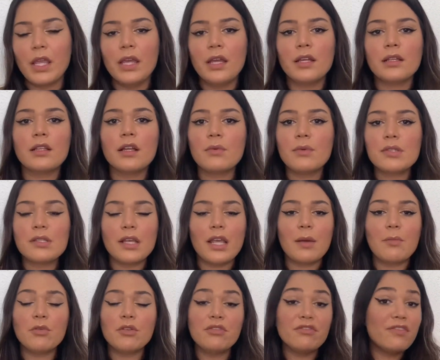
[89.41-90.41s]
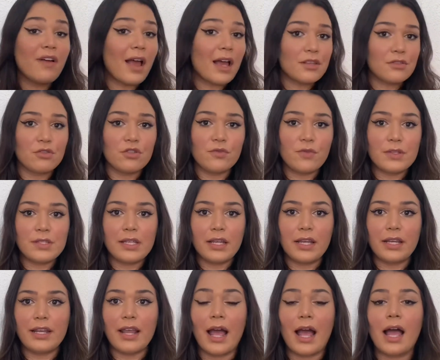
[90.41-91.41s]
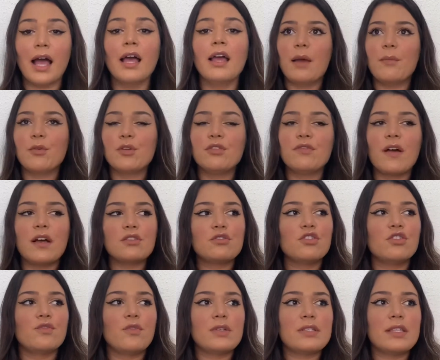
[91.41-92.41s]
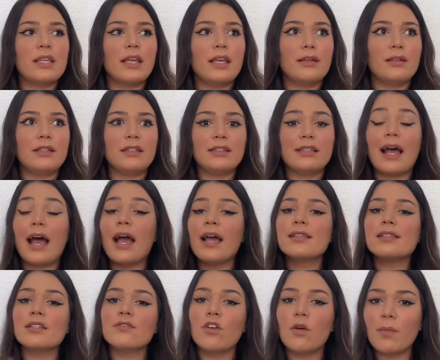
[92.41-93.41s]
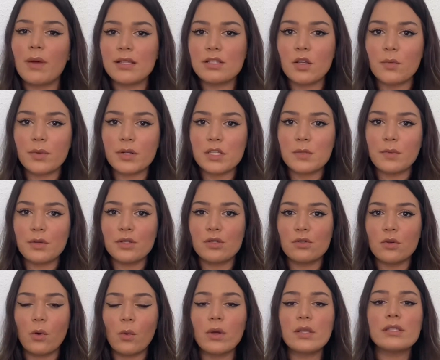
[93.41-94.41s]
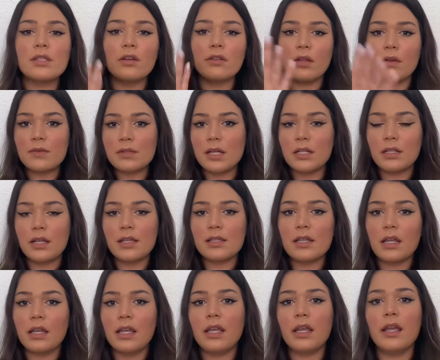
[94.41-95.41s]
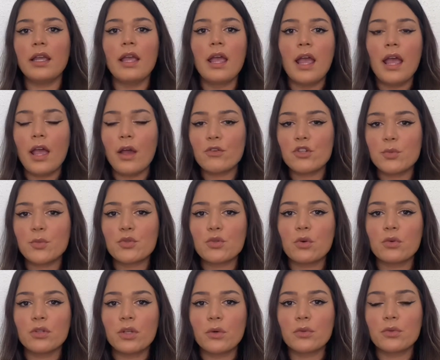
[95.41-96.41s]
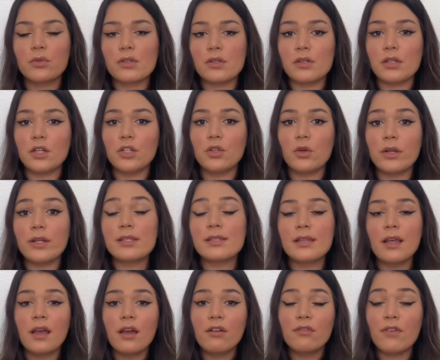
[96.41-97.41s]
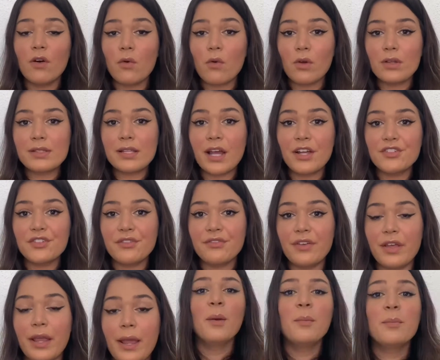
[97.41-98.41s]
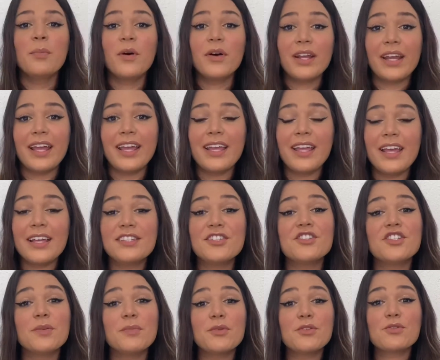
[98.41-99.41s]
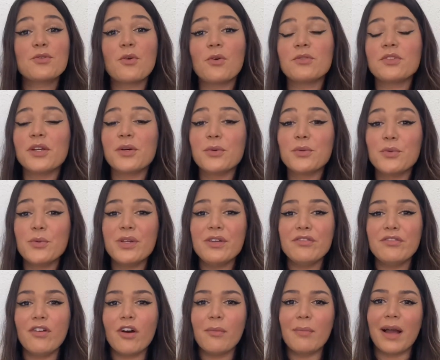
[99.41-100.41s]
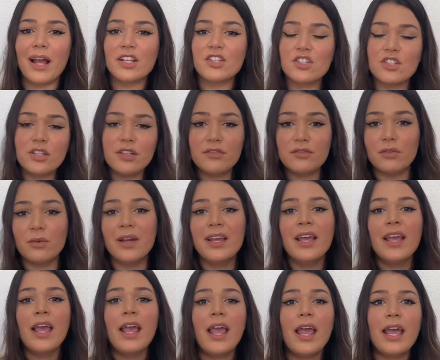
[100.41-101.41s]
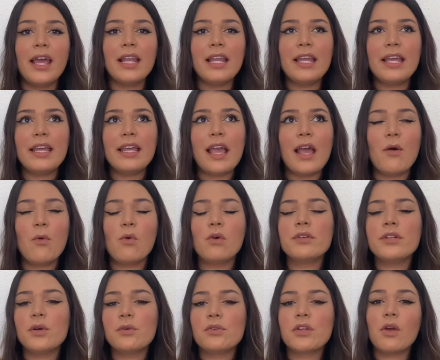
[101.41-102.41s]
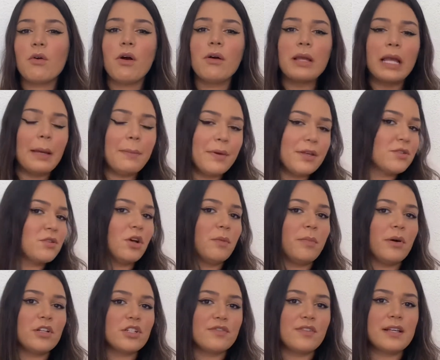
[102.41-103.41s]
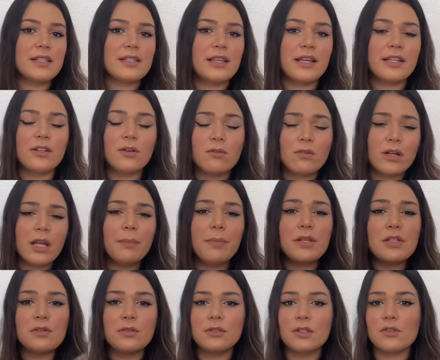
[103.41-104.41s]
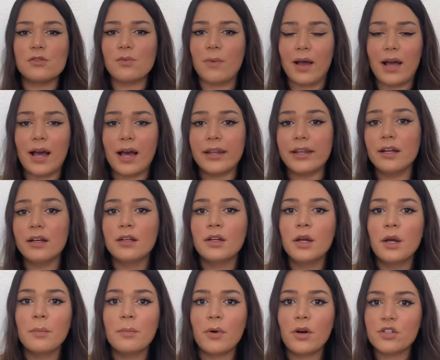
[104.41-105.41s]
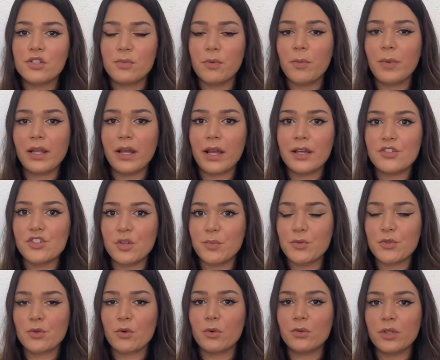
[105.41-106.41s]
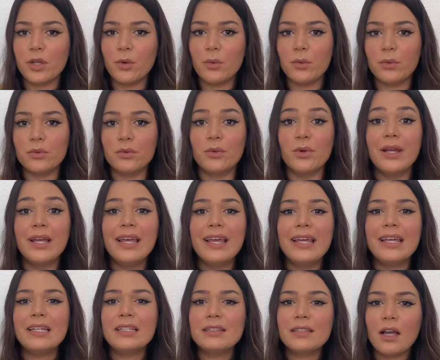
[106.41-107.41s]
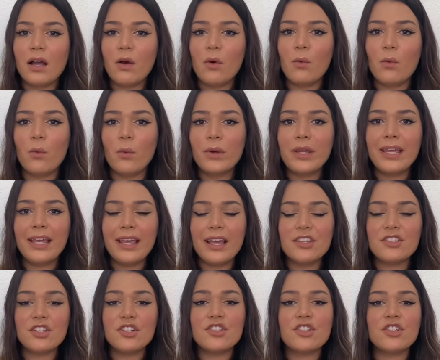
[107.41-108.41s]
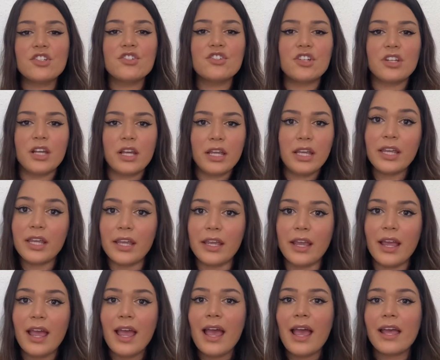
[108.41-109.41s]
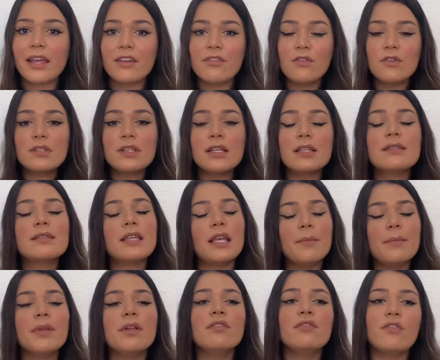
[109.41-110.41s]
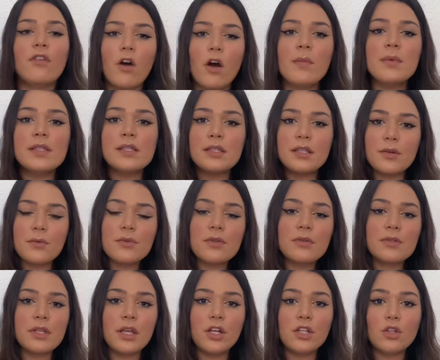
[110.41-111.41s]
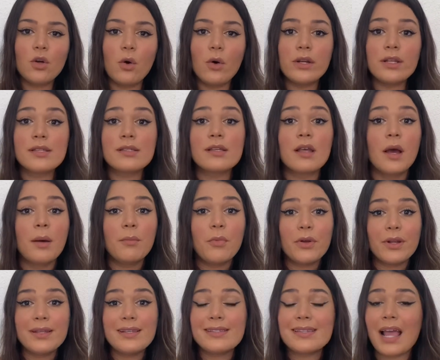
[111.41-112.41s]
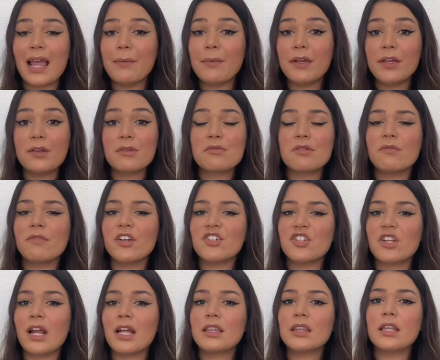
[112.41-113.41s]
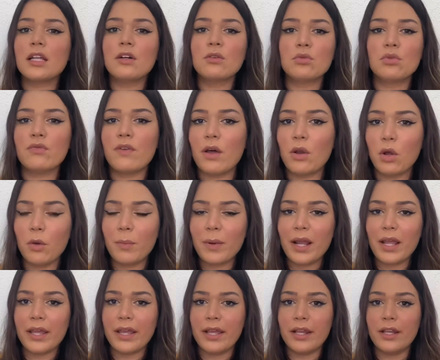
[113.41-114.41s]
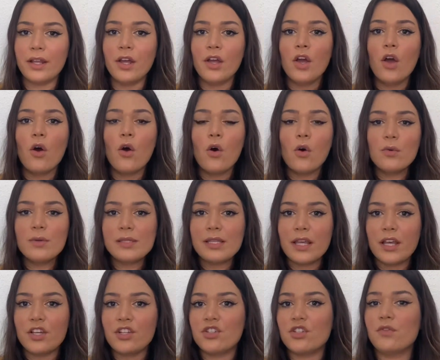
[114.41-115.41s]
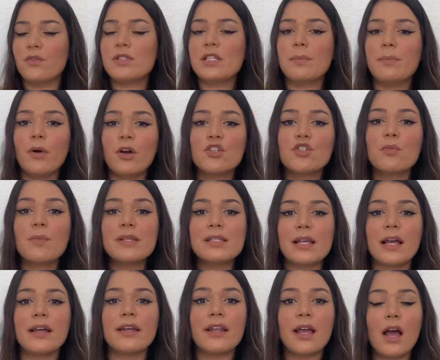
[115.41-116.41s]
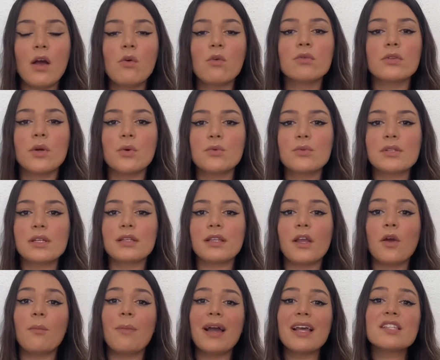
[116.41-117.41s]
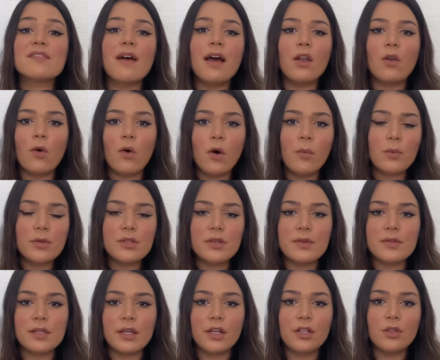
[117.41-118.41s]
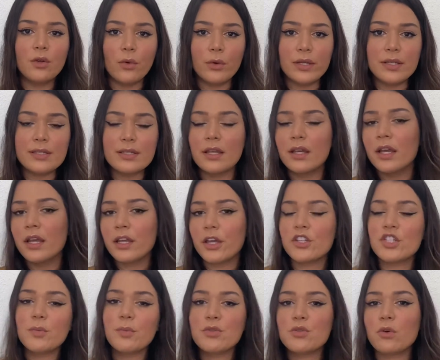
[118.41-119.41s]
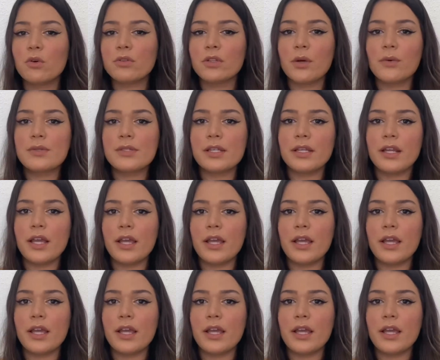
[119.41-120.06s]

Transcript: Então isso aí é muito fácil de você criar, é muito fácil de você dar essa informação para as pessoas. E eu tenho certeza que é um tipo de conteúdo que seus seguidores vão gostar de ver. Porém, esse tipo de conteúdo informativo, ele é um conteúdo que qualquer pessoa pode fazer. Então, qualquer pessoa da sua área pode publicar esse tipo de conteúdo. Então, o que a gente indica aqui é que você sempre informe sim os seus seguidores, porém saiba que isso não vai gerar tanto valor para ele. Ou seja, você pode começar a criar conteúdos que tenham mais valor para os seus seguidores. Que tipo de conteúdo seria